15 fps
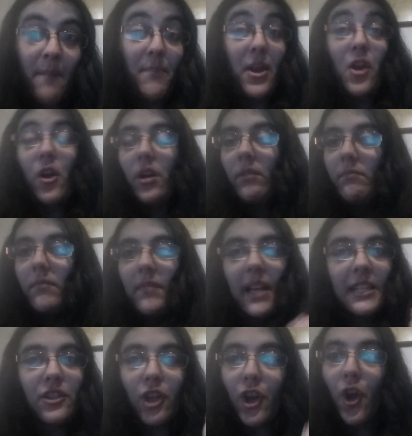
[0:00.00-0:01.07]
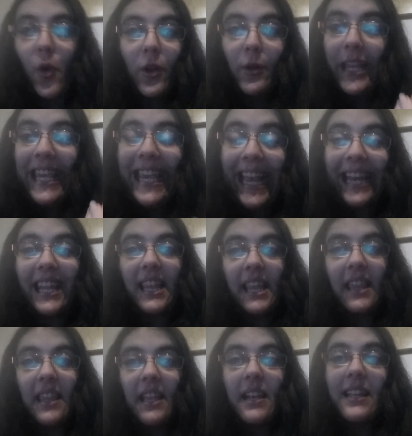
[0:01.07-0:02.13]
Pero eso no quiere
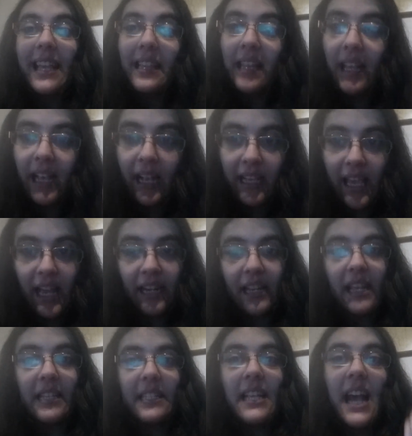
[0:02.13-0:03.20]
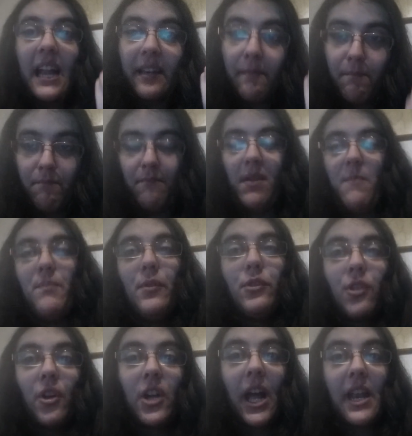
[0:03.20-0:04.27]
decir que tenga que arriesgar mi
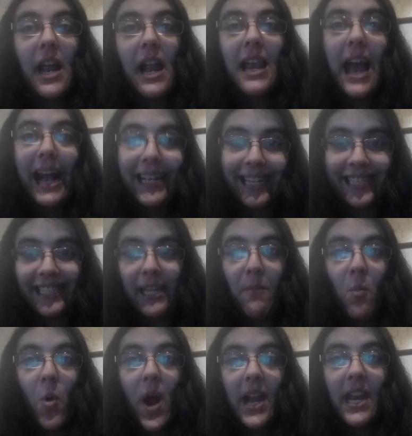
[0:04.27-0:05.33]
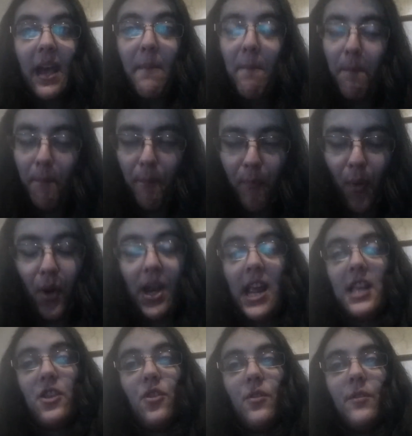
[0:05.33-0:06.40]
puto canal a que se muera por
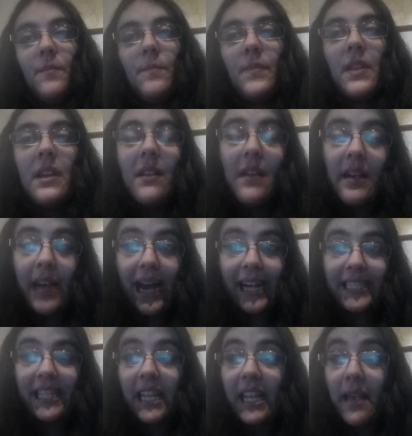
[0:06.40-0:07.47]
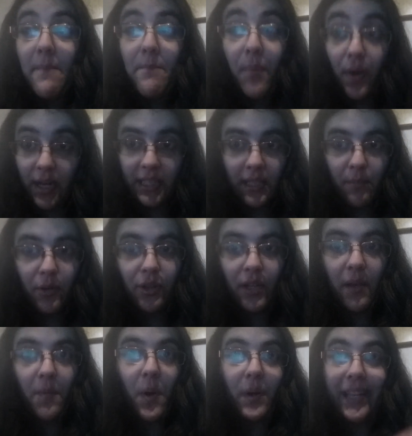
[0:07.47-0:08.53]
ello. Así que por ese
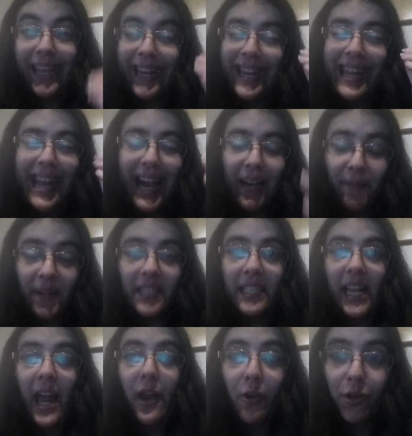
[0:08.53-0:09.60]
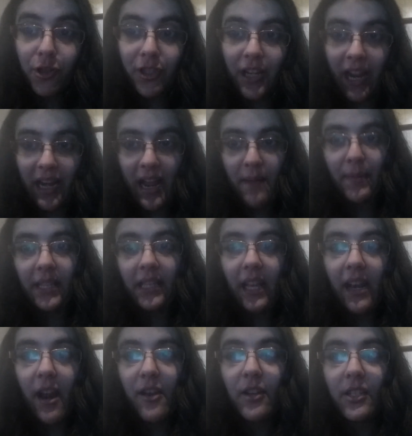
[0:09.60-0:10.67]
motivo quería avisaros, quería
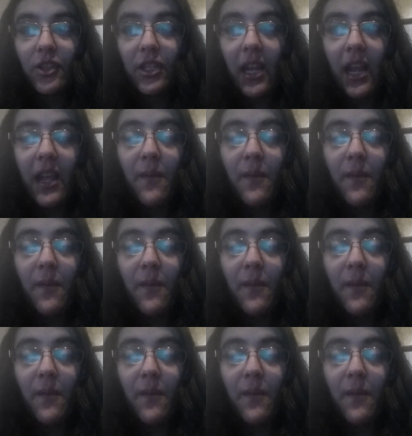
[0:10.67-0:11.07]
manteneros